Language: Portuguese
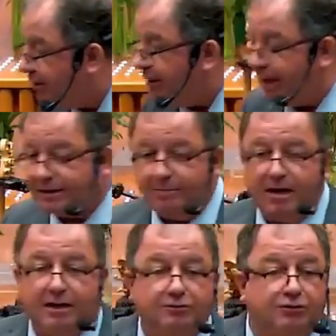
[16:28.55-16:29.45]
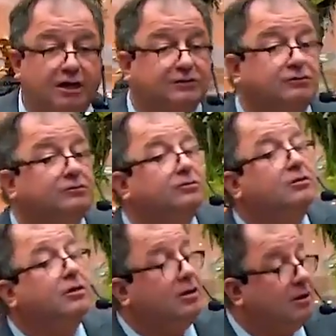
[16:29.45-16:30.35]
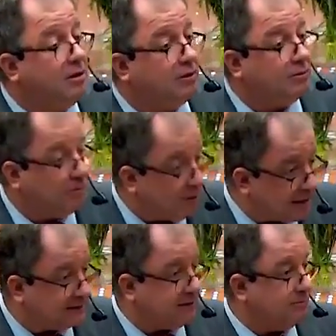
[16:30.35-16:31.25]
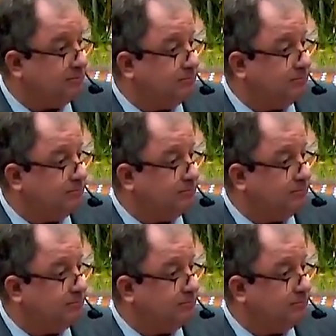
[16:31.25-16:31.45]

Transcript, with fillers: é trabalhando o nosso coração.